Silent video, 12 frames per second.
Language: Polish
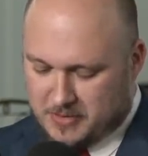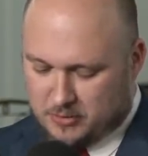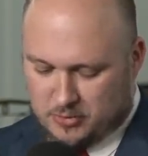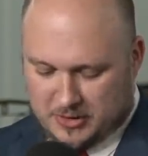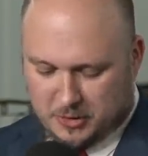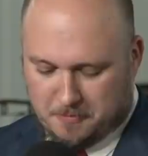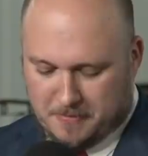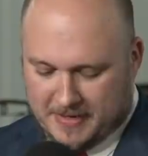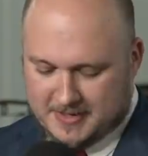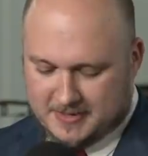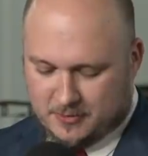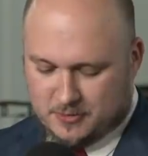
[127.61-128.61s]
które to
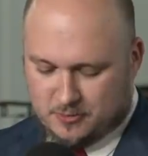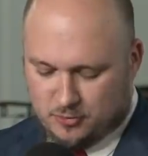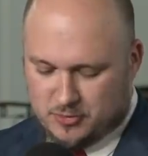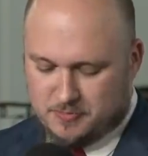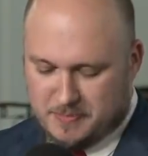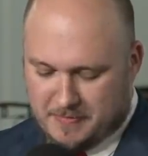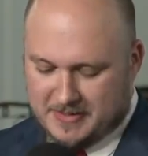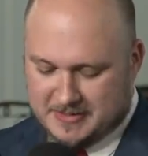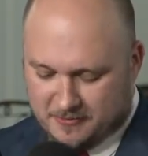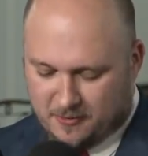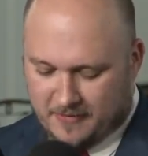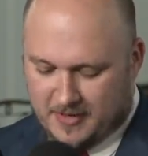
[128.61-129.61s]
państwo, służby
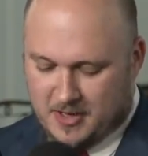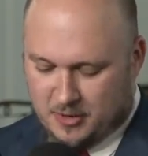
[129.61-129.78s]
państwowe,